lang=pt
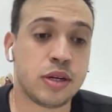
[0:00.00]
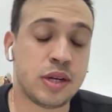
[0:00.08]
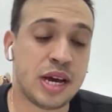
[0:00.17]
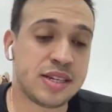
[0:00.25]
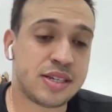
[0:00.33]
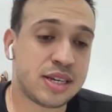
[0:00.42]

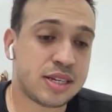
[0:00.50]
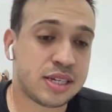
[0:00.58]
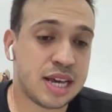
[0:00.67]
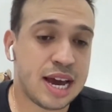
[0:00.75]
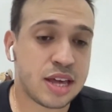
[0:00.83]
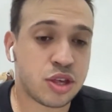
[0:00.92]
na
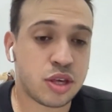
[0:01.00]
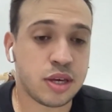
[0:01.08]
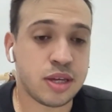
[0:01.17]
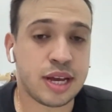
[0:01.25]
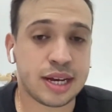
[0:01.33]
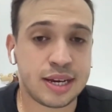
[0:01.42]
17
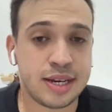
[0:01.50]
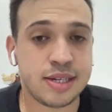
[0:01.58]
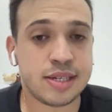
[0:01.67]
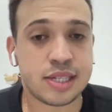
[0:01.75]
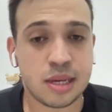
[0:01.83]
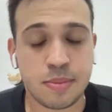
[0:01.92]
e na
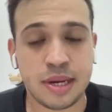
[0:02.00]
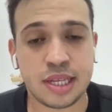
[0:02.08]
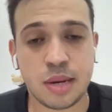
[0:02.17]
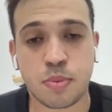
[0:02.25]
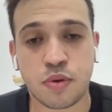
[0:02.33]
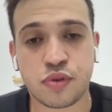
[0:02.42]
15
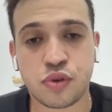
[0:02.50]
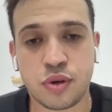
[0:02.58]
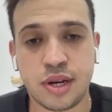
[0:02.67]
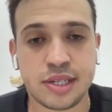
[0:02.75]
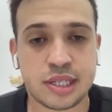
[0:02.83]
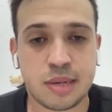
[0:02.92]
também tem
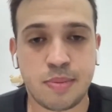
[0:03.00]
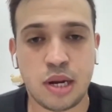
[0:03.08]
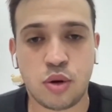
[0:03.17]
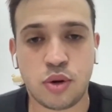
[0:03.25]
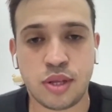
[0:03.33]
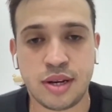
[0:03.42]
profissionais que
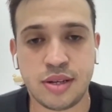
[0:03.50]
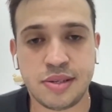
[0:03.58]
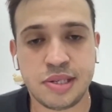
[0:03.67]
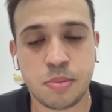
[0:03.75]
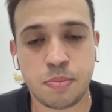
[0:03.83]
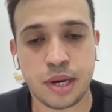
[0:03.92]
trabalham com
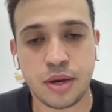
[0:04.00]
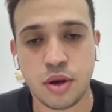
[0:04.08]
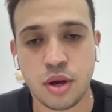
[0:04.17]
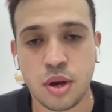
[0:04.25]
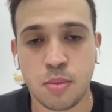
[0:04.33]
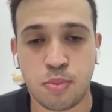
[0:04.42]
análise de desempenho,